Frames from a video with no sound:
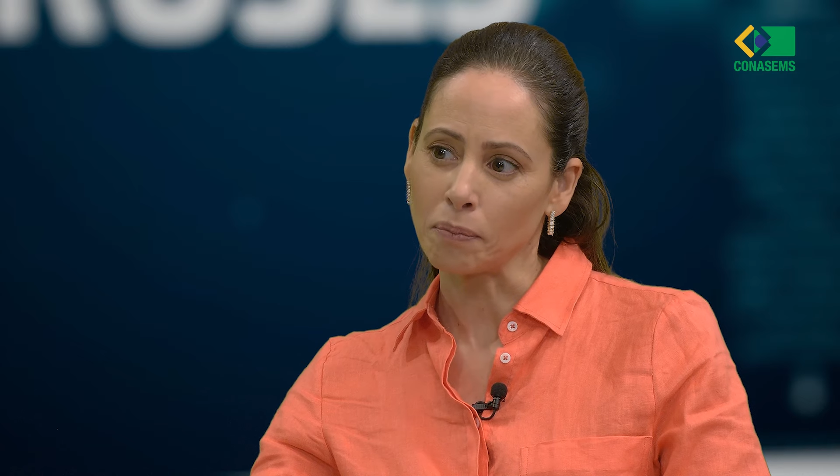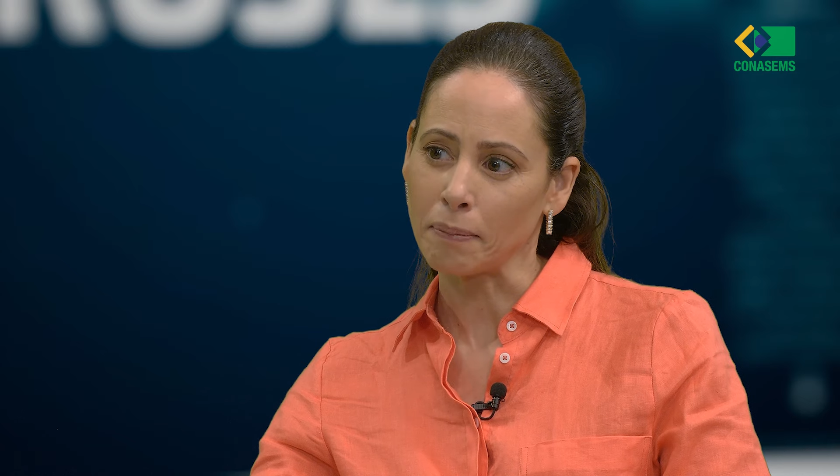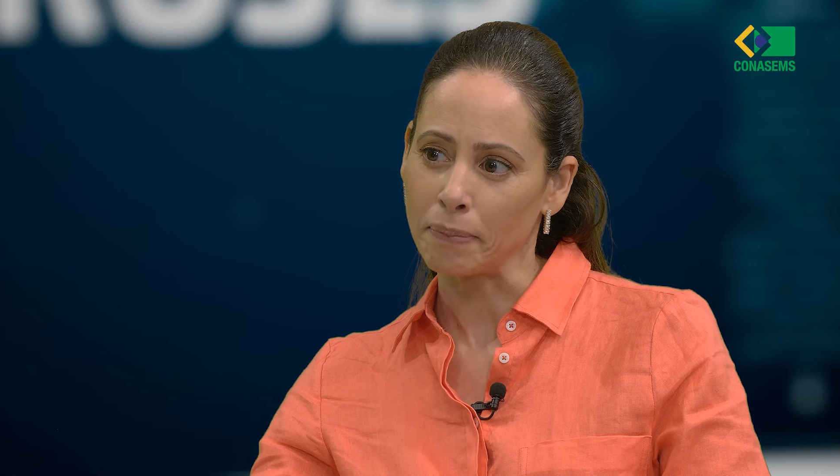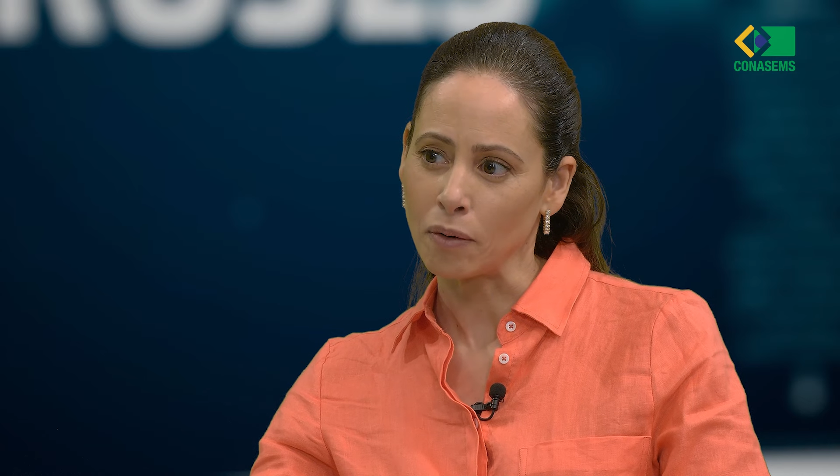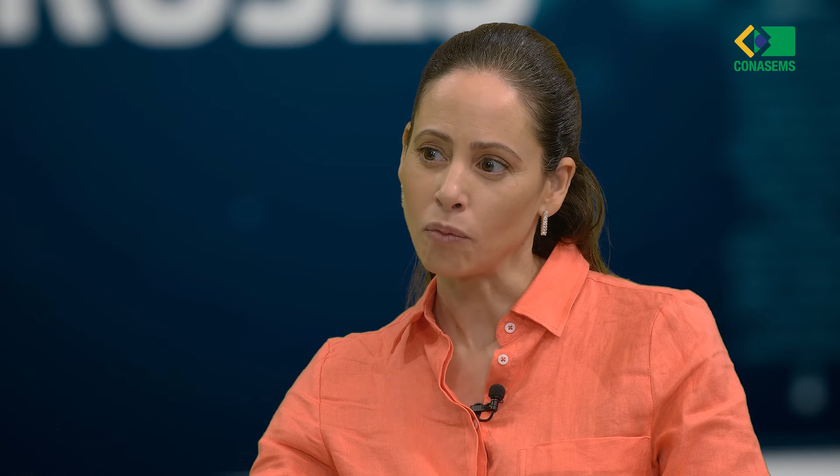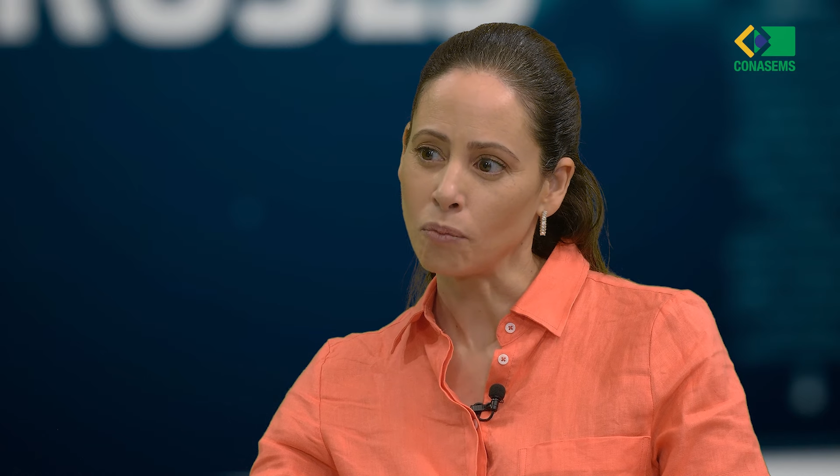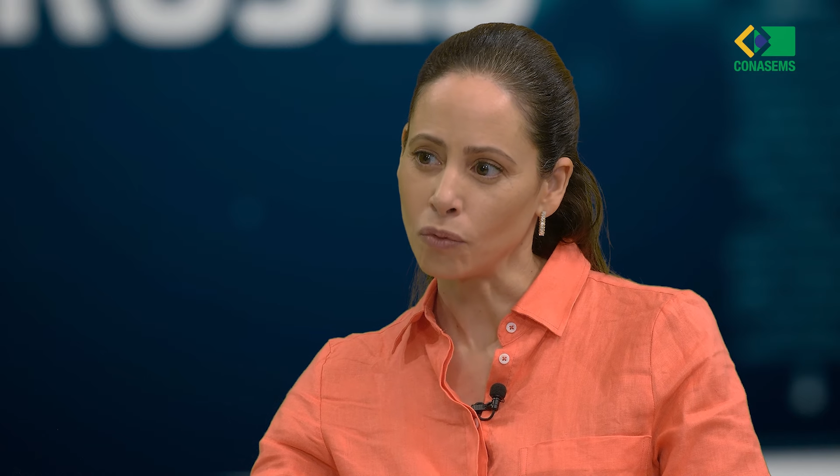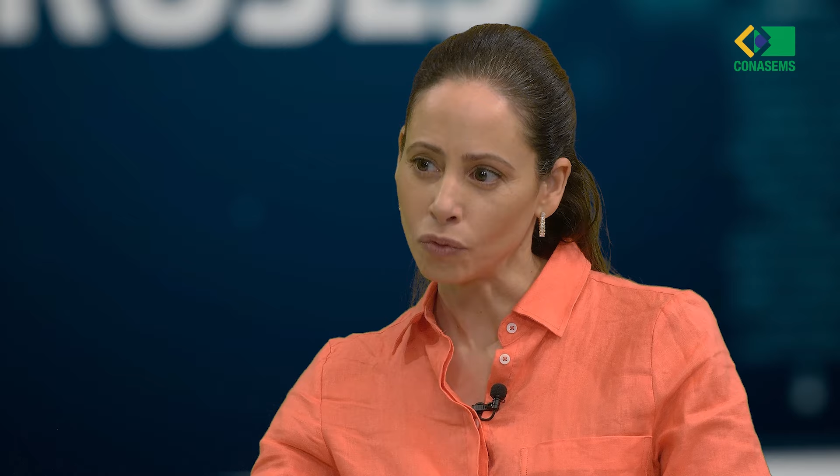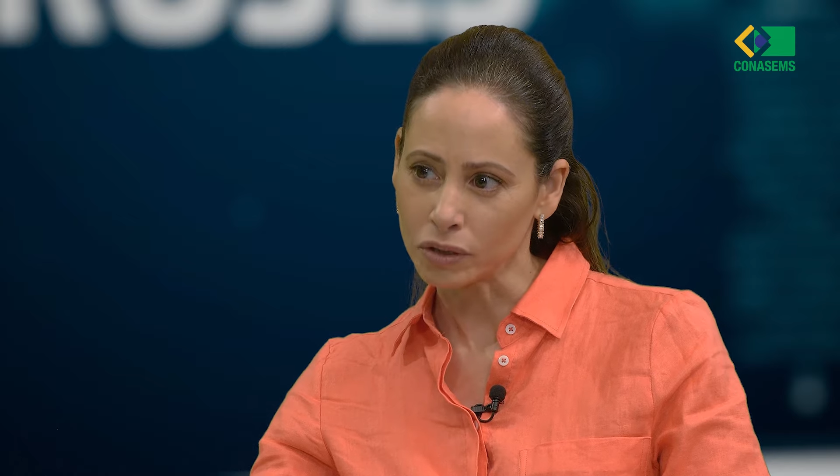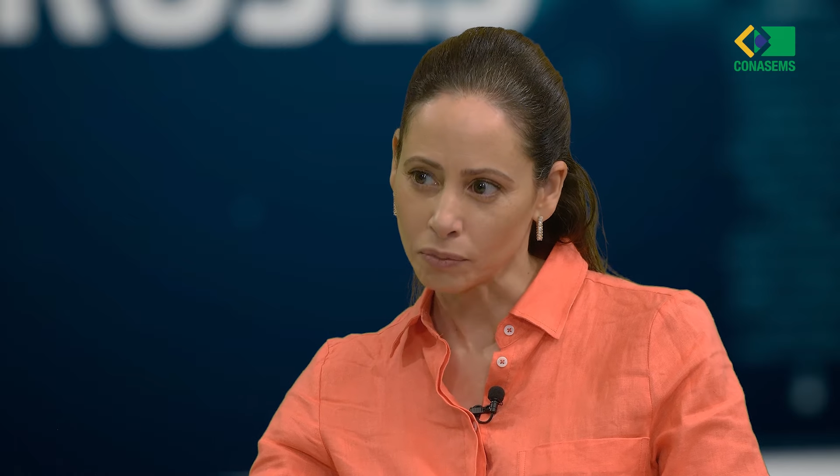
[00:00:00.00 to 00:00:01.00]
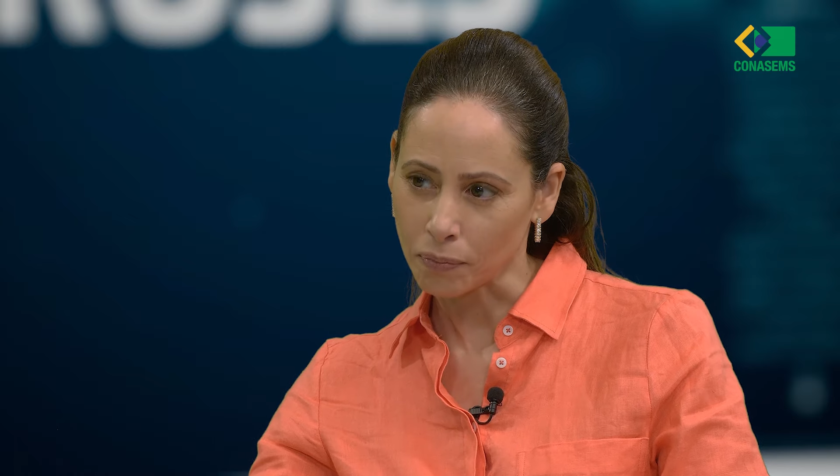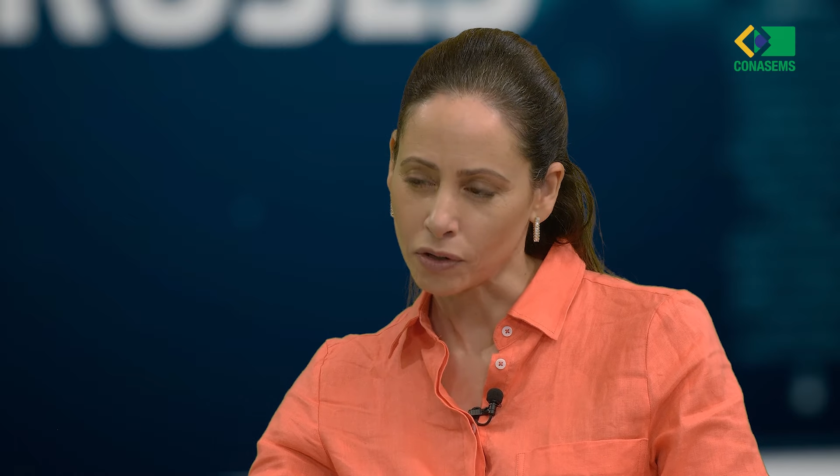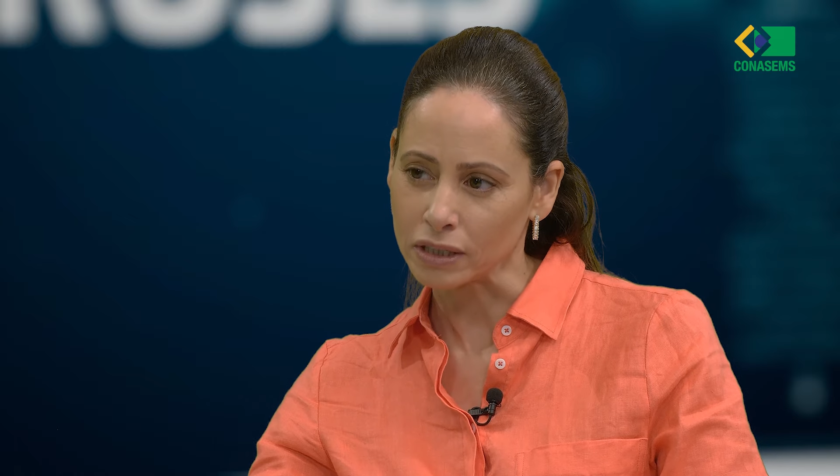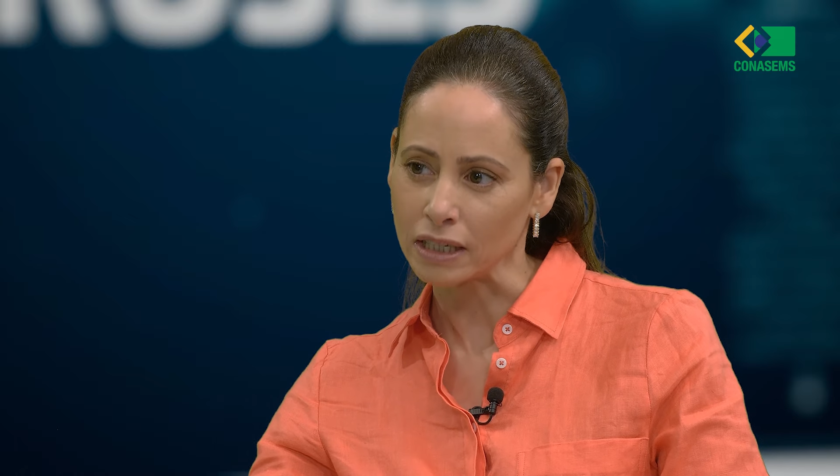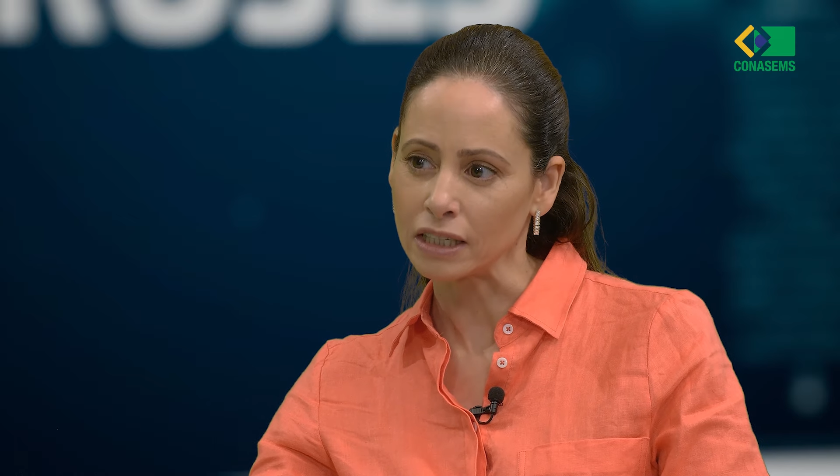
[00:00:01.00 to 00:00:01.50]
papel muito
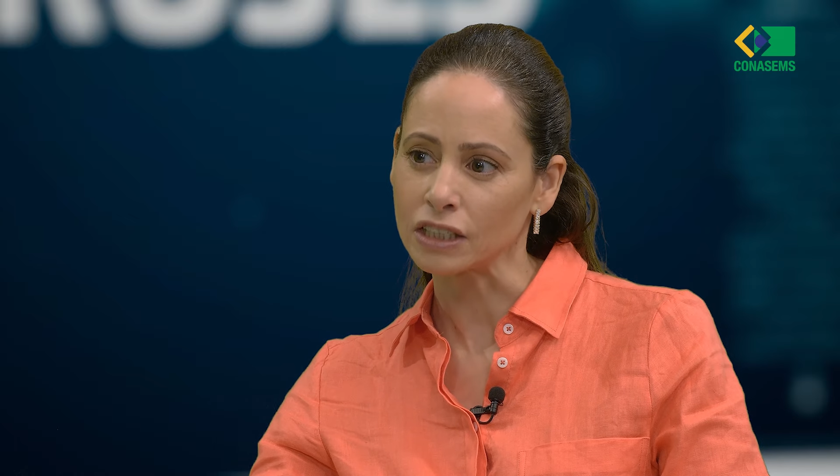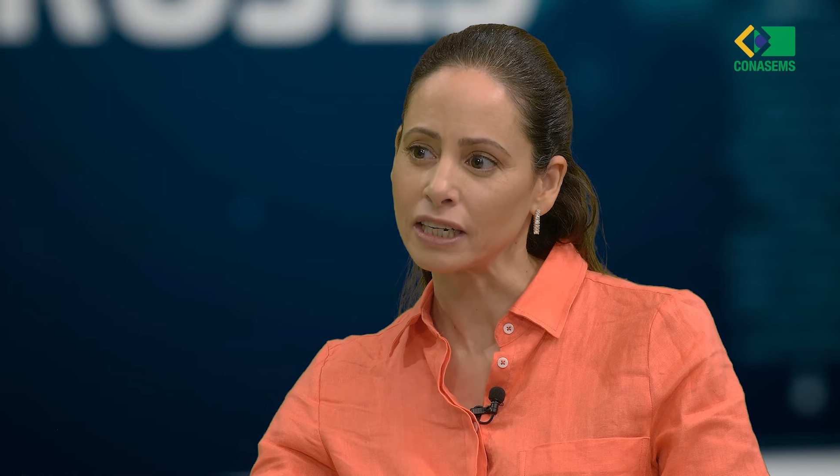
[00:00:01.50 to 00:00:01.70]
importante